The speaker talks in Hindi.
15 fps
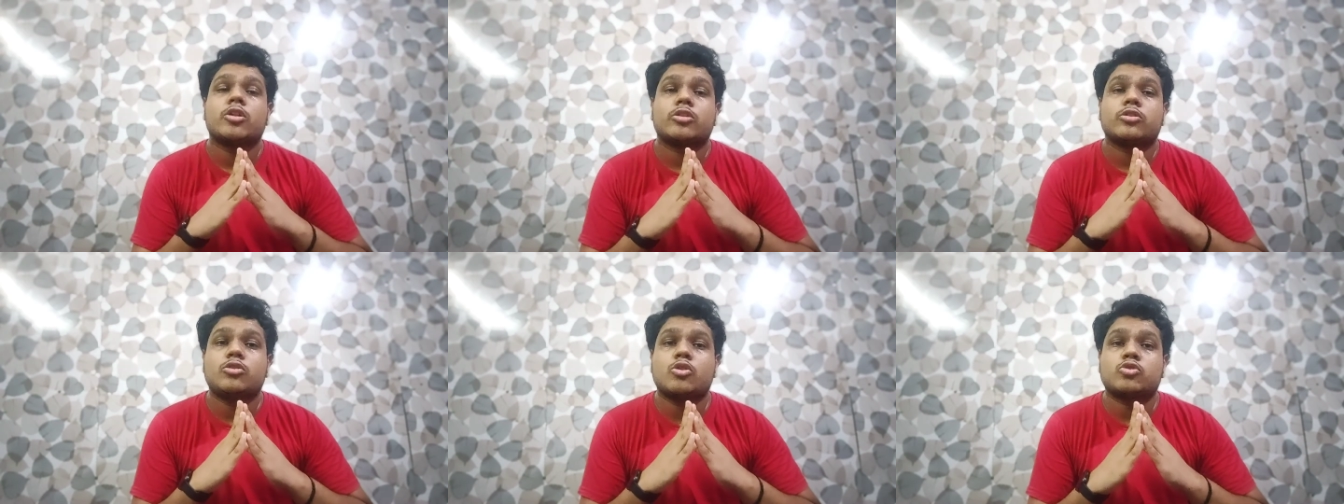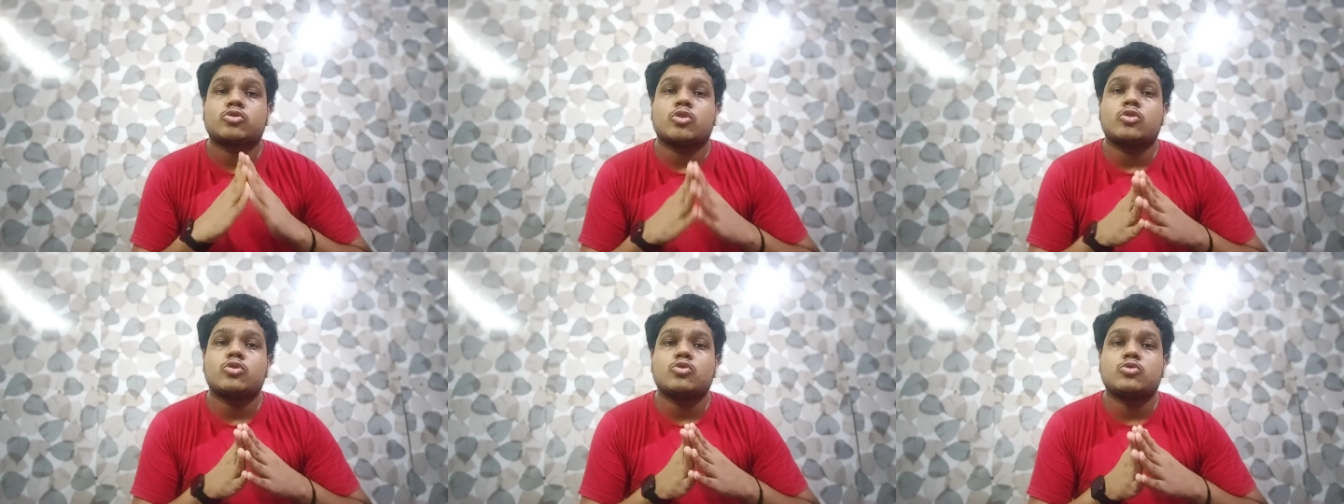दोस्तों
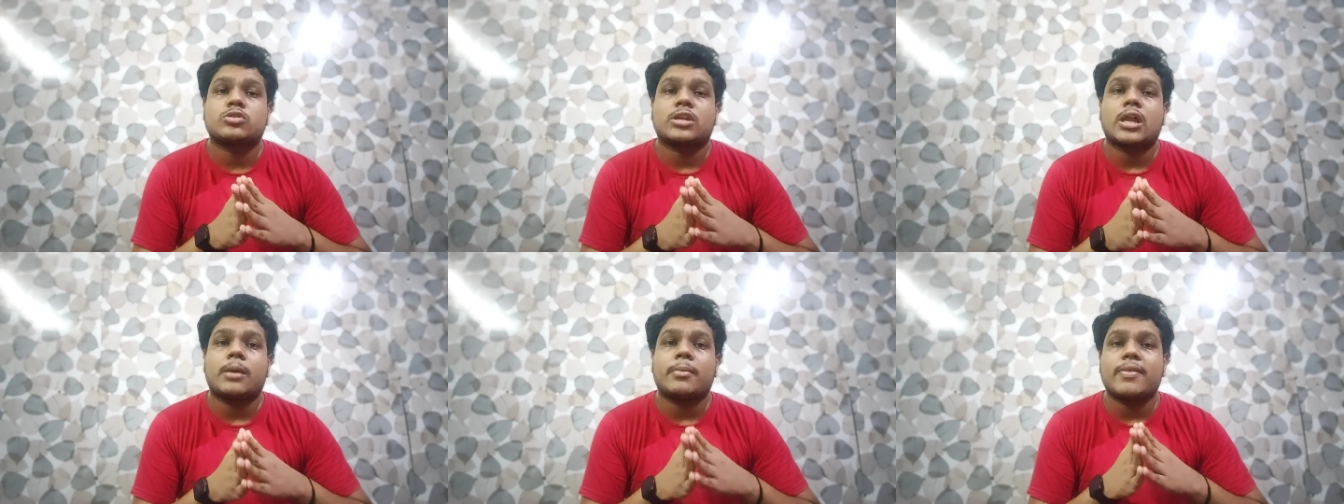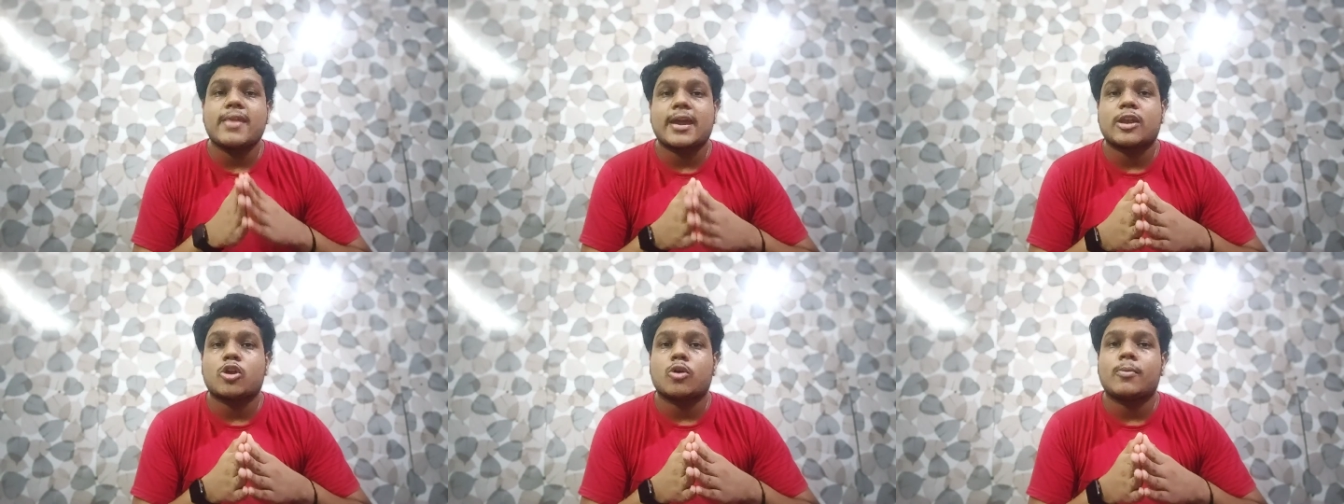दूसरा हमें
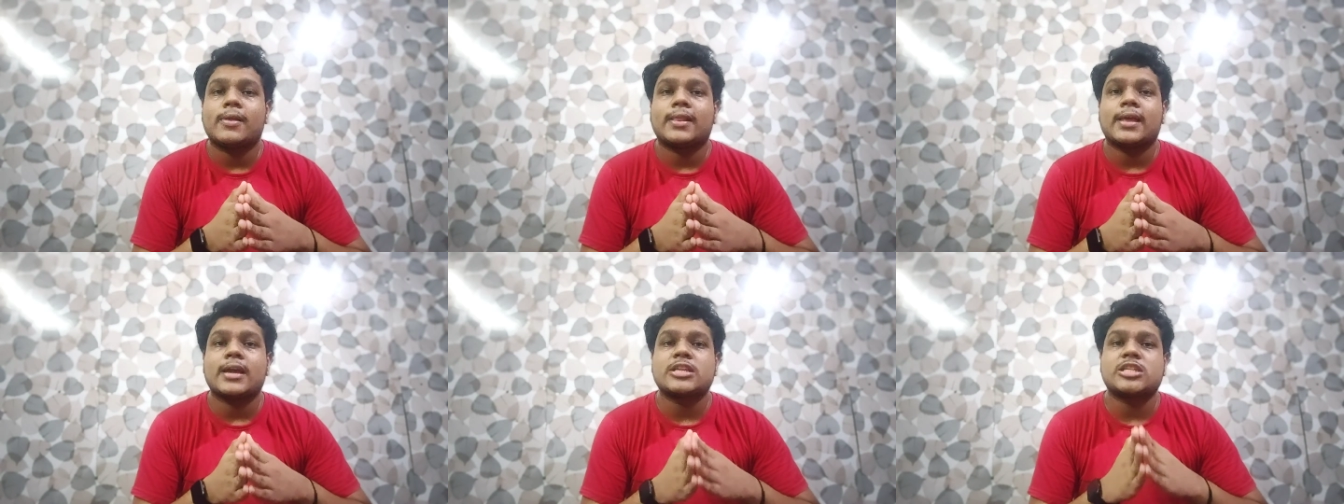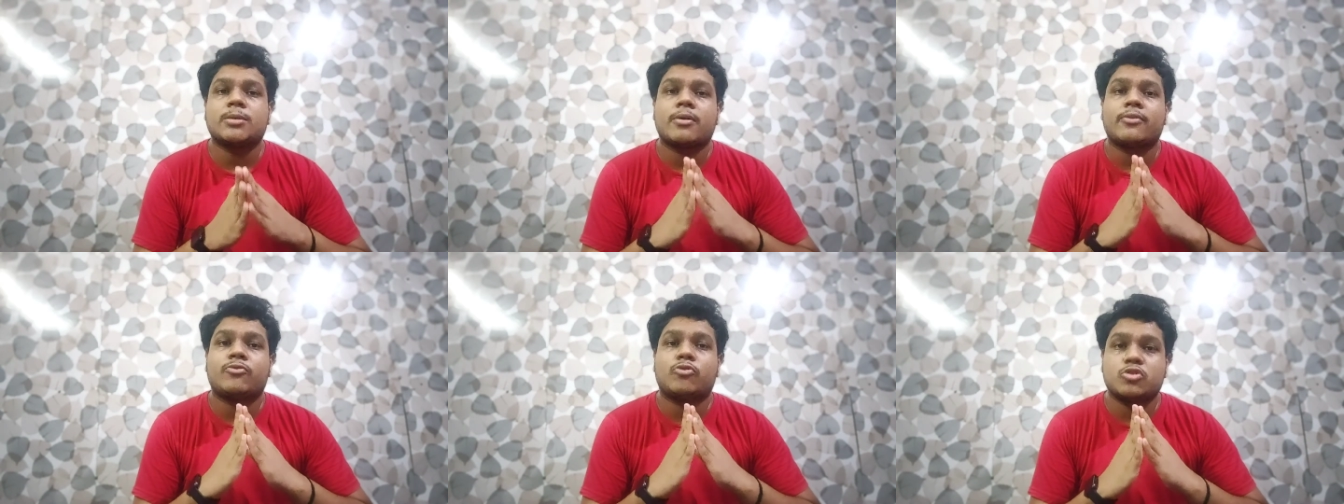देखने को मिलता है कि जब आप
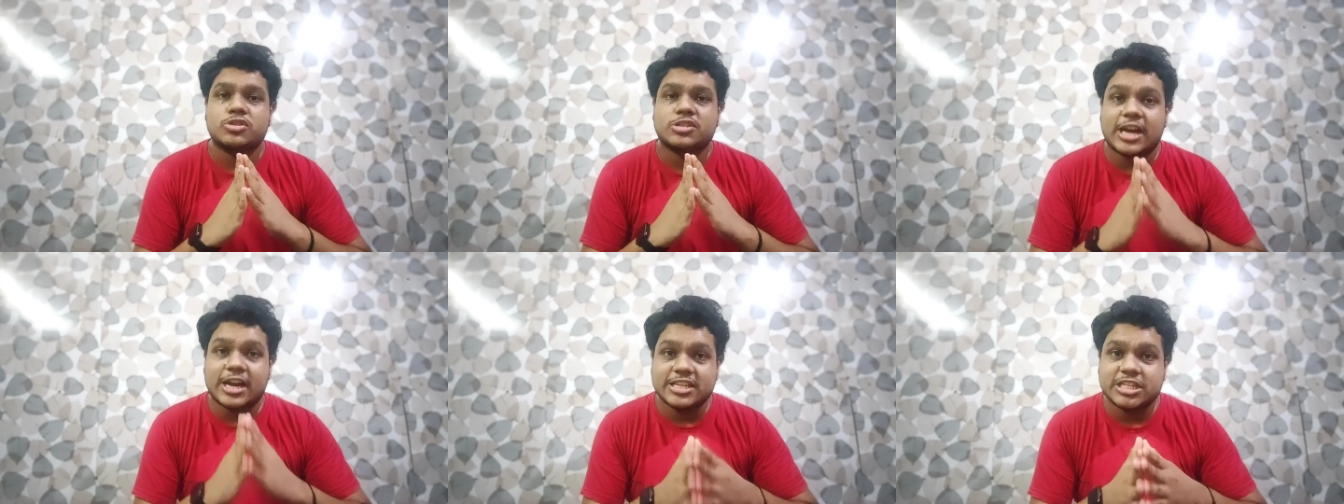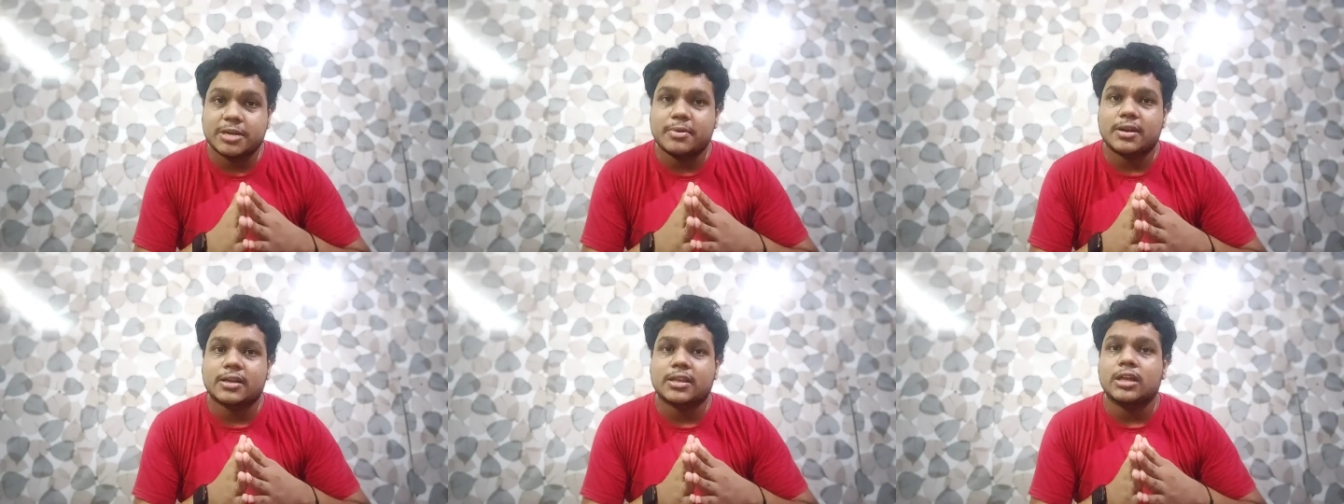फ़ोन चार्जिंग में
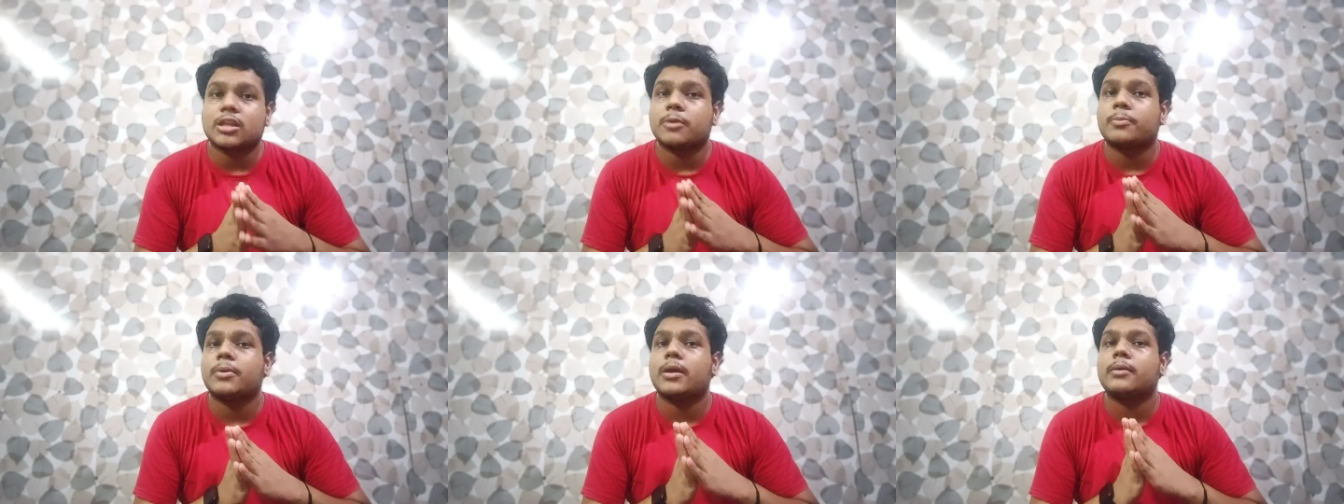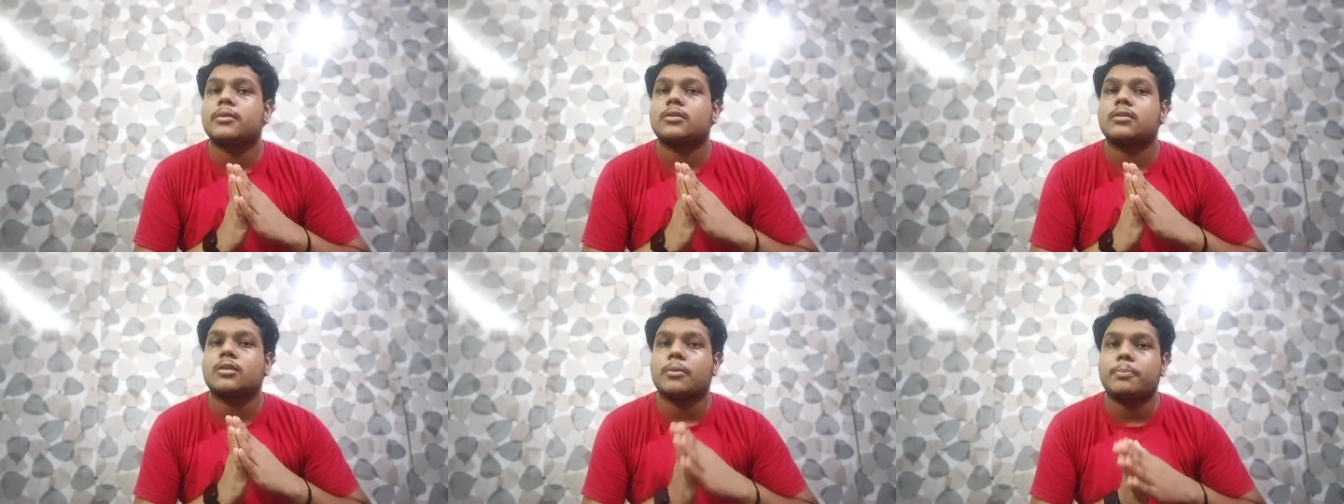रखते हैं तब भी
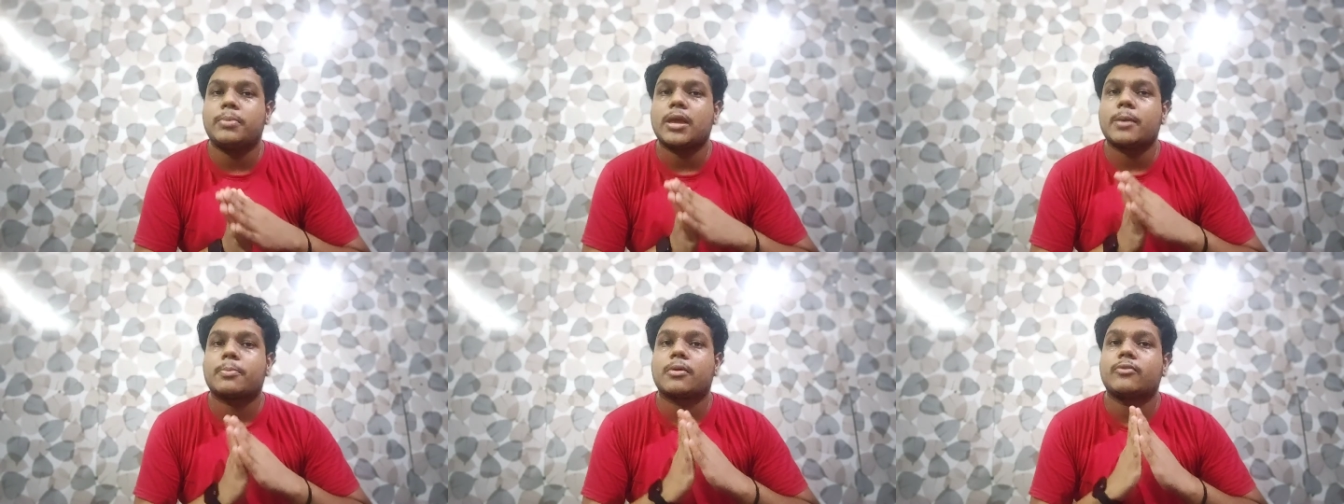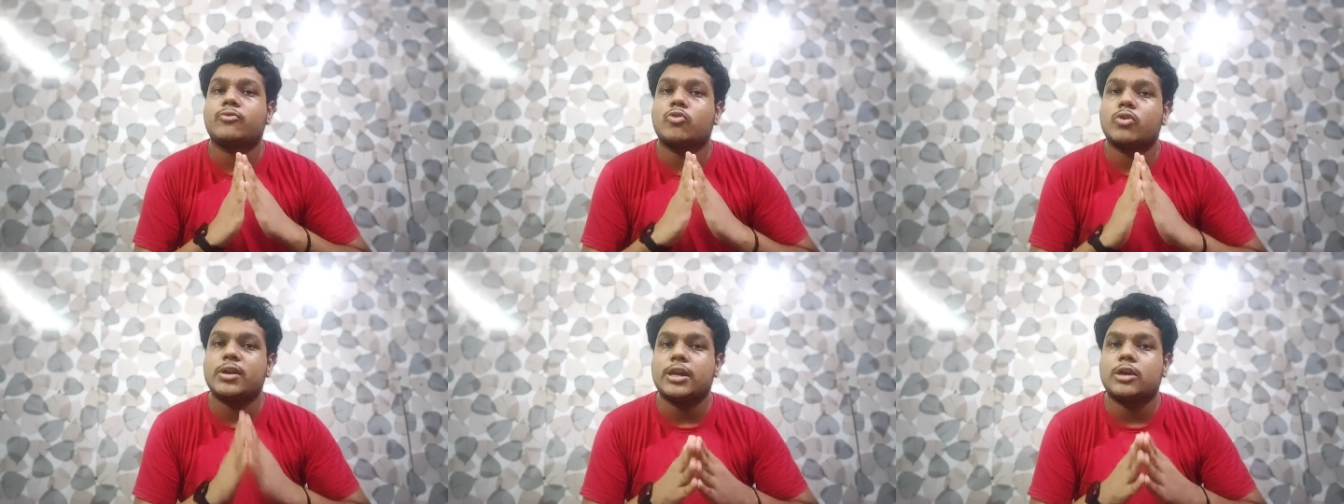तब भी आपका फ़ोन
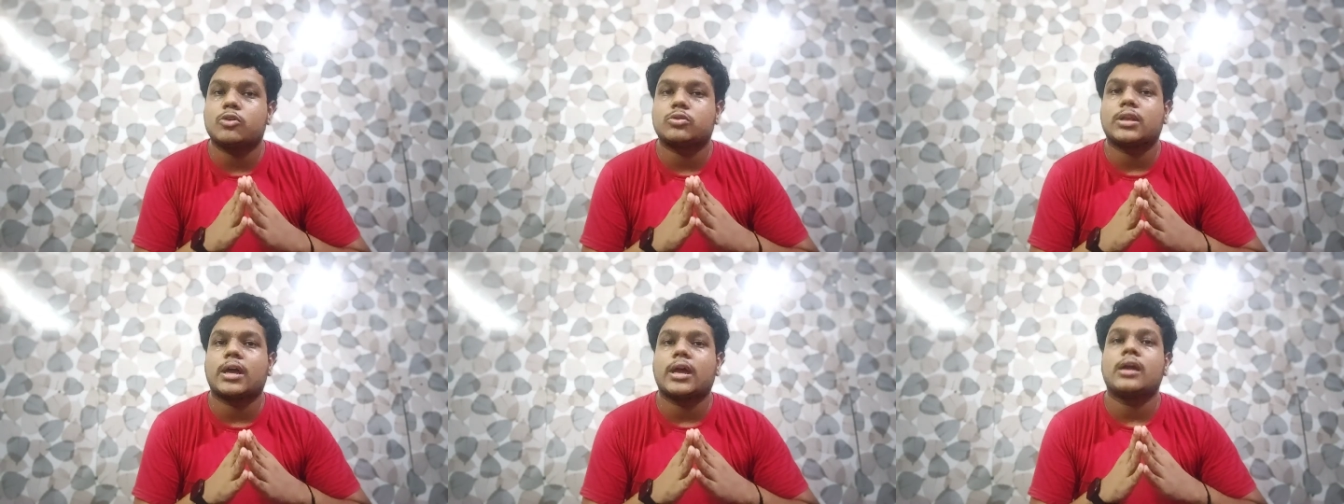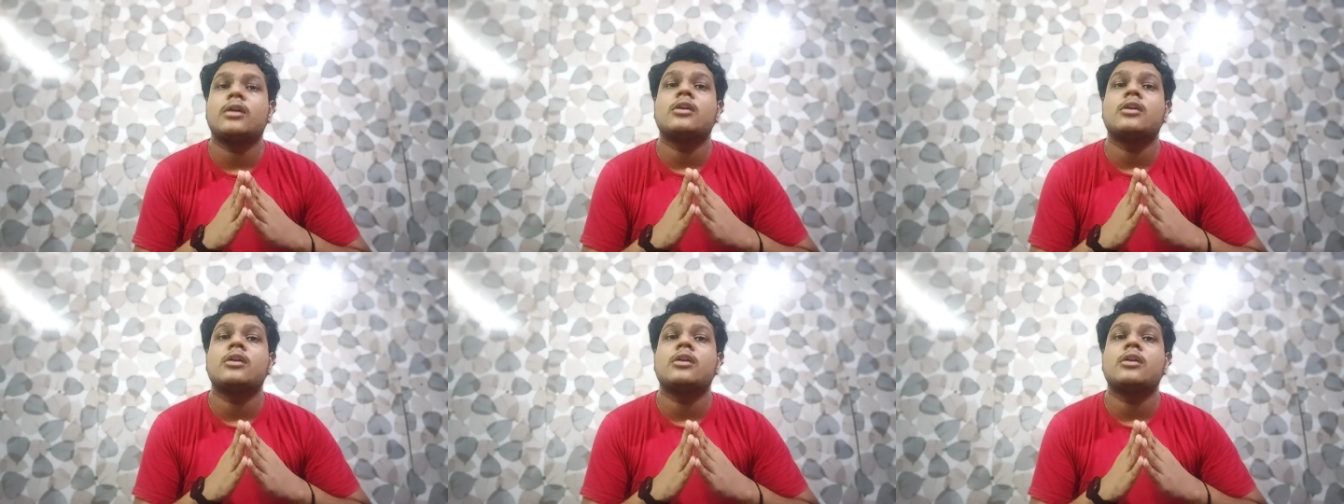हीट होता है